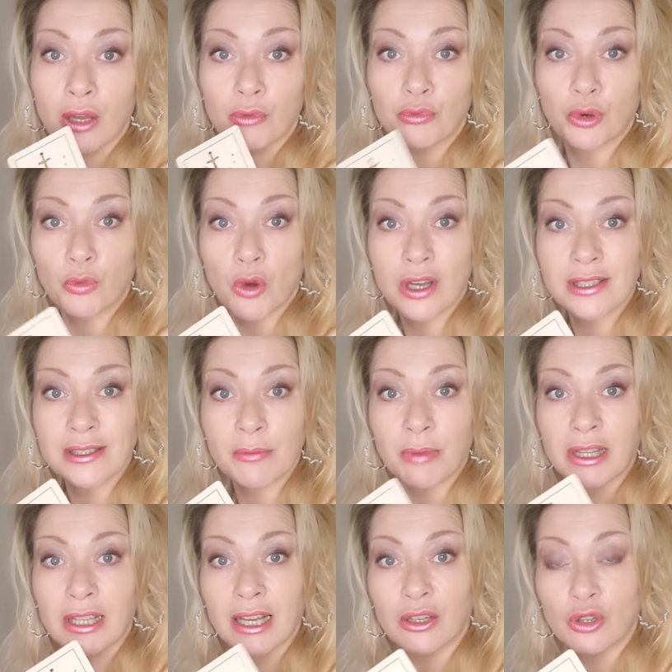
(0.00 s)
Pour moi, c'est
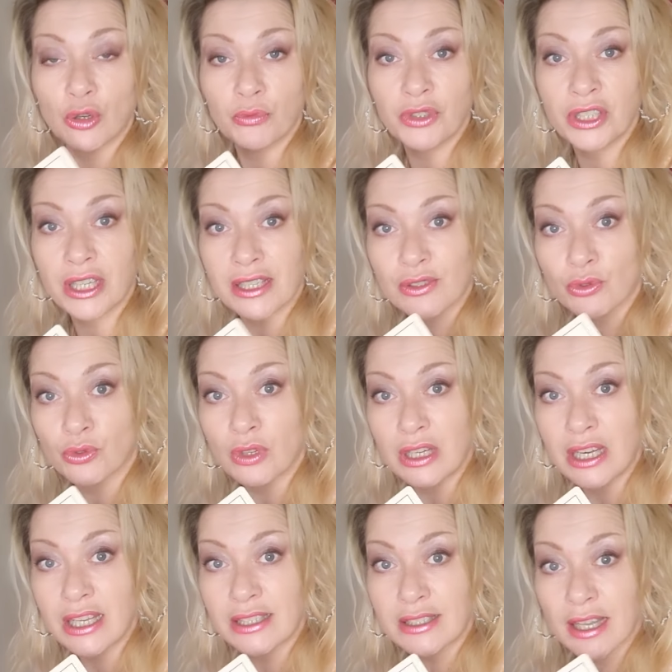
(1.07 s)
pas de la communication de
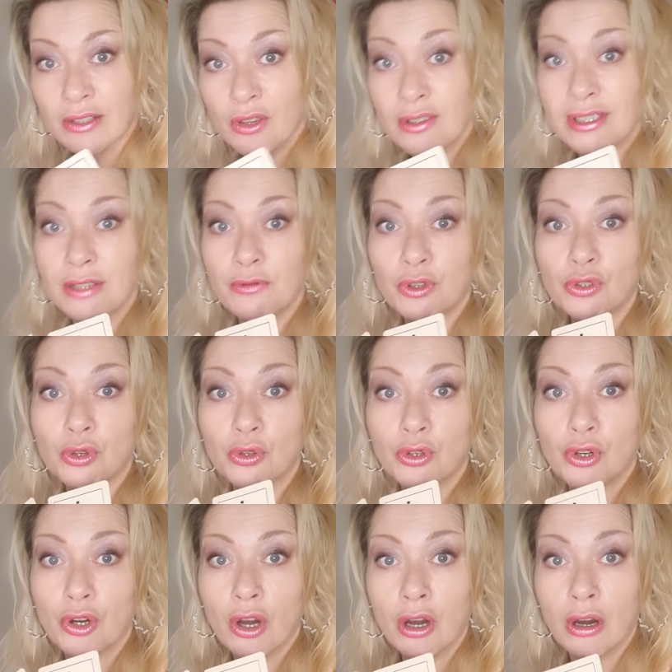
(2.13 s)
l'extérieur, c'est votre
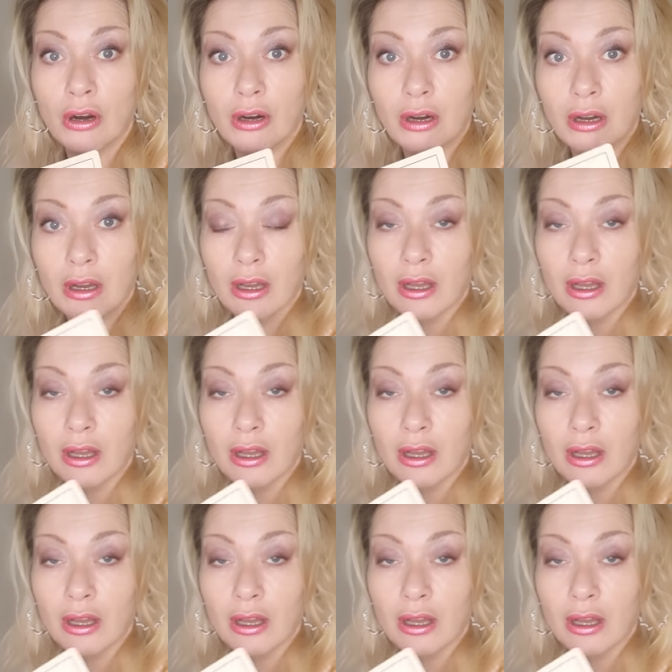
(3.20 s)
corps